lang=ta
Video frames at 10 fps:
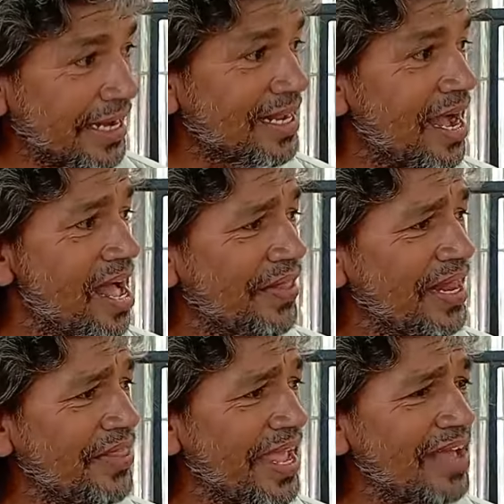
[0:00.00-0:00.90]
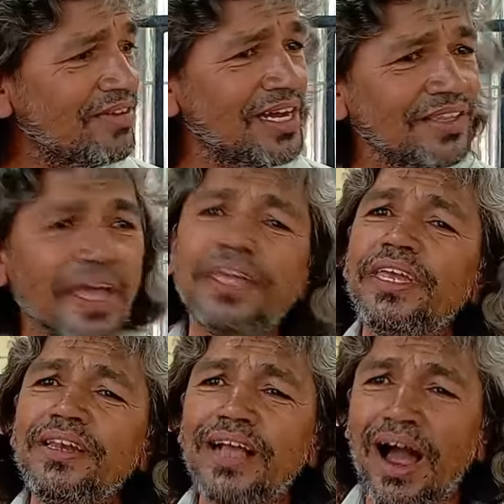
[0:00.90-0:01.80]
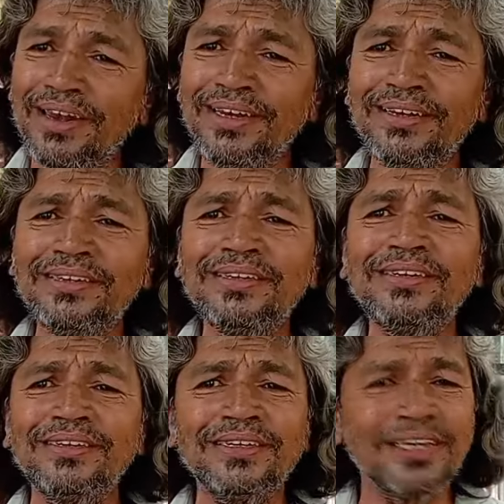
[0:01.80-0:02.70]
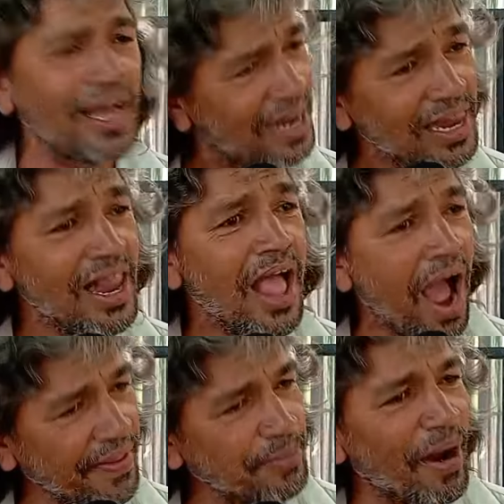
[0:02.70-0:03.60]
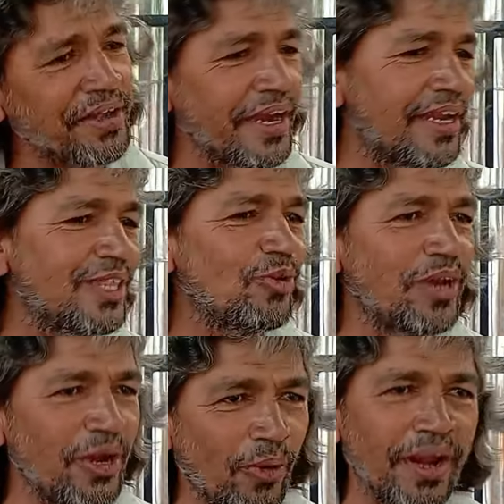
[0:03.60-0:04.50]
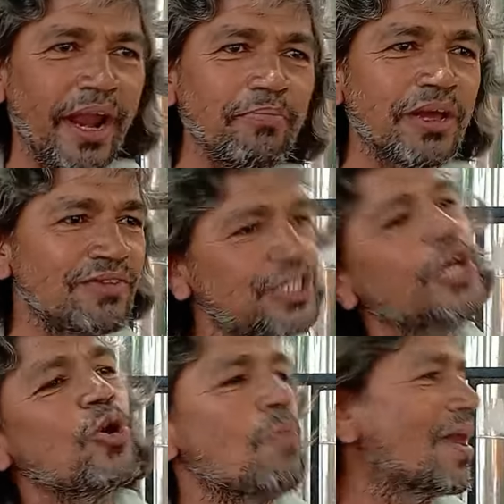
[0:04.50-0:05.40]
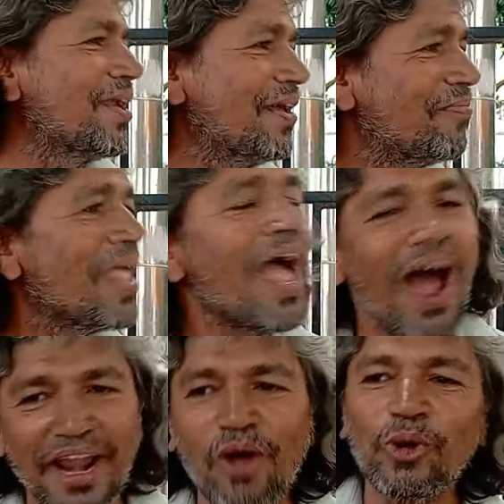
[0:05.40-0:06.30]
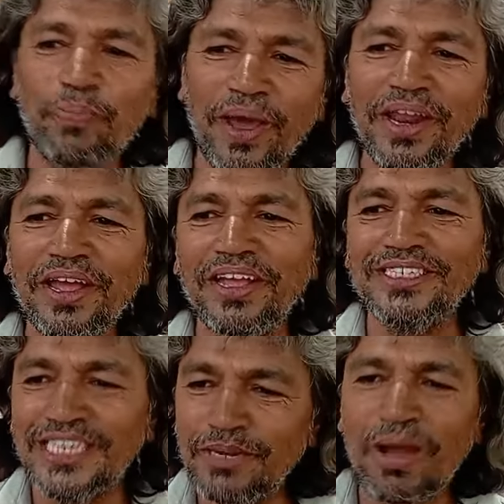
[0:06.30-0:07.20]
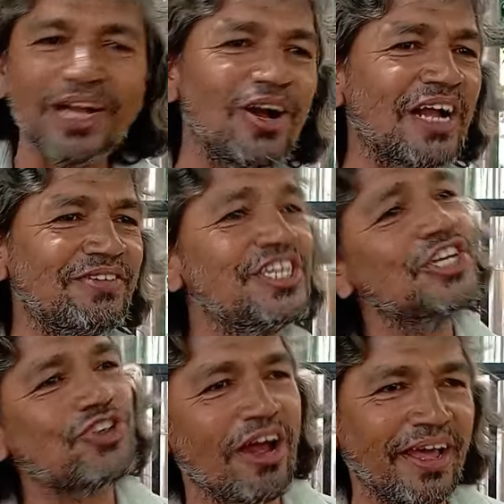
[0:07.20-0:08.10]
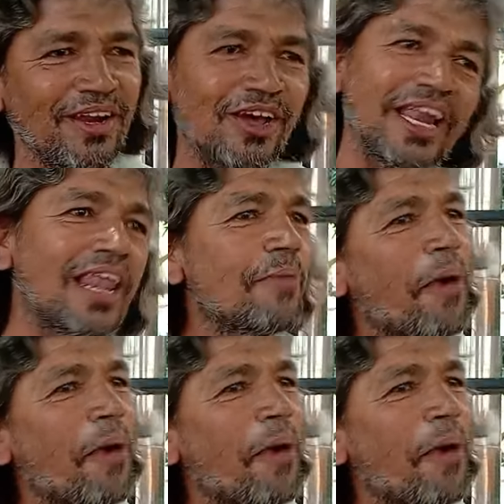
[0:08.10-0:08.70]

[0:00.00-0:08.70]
என் காதல் தேவதையின் கண்கள் அந்த பாட்டை எழுதினவர் என்னோட நண்பர் விஜயகுமார்னு ஆனால் அவர் பேர் சினிமாக்காக விஜய் சாகர்னு நல்ல